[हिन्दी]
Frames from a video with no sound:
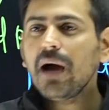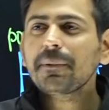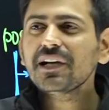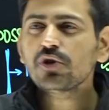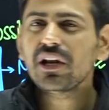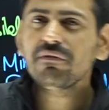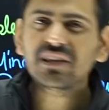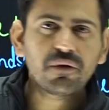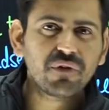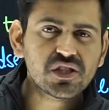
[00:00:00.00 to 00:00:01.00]
आपका जो
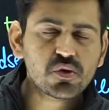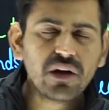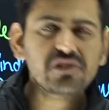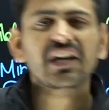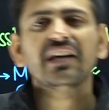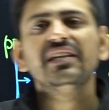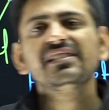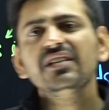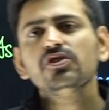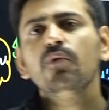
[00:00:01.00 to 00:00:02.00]
इलेवंथ ये वेस्ट हुआ उसका
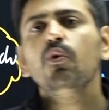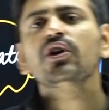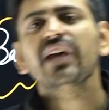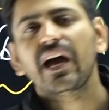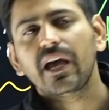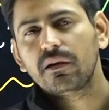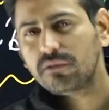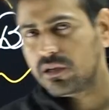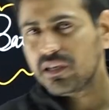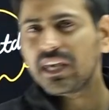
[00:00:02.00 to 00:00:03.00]
रीजन जो वो क्या है
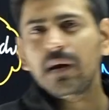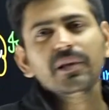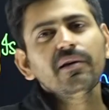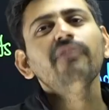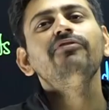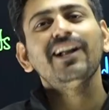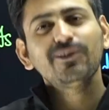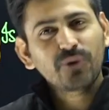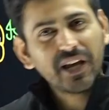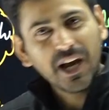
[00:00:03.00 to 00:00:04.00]
क्या मतलब आप
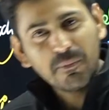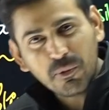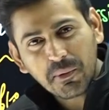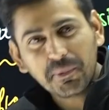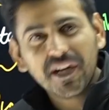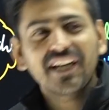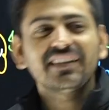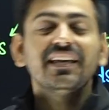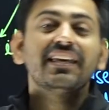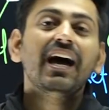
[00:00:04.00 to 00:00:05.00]
फालतू के कामों में पड़ गए
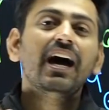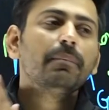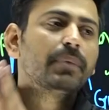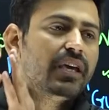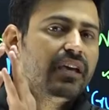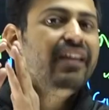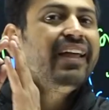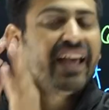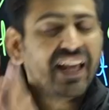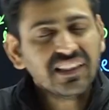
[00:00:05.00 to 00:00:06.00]
थे क्या आपकी
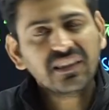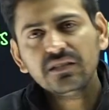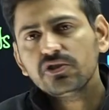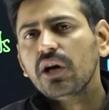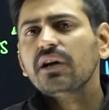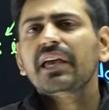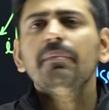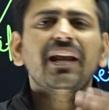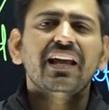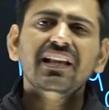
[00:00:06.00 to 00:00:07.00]
हेल्थ जो है कई
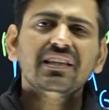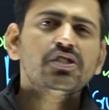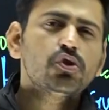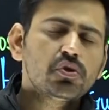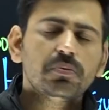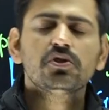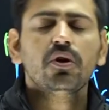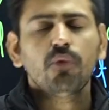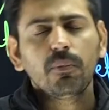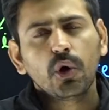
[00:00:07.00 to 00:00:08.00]
बार हेल्थ इश्यूज
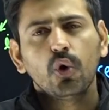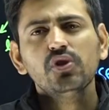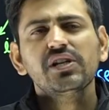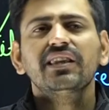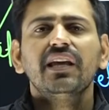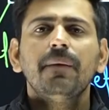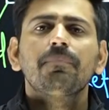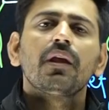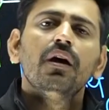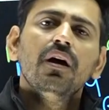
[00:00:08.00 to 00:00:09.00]
जो वो भी हो जाते हैं
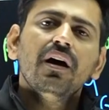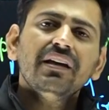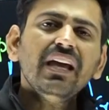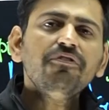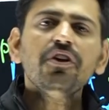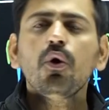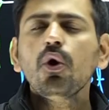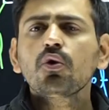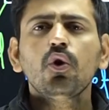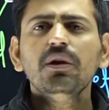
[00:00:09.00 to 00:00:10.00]
या फिर
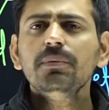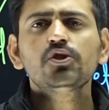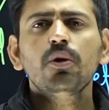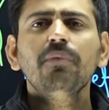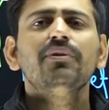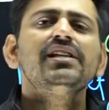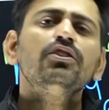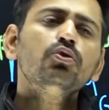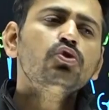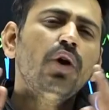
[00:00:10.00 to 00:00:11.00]
और कोई भी जो भी वजह
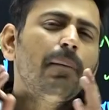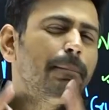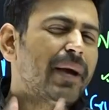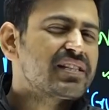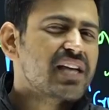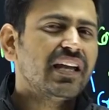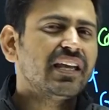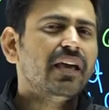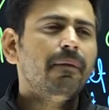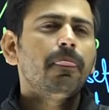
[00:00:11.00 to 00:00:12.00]
तो उसको आप
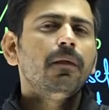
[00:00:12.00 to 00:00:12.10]
पहचानिए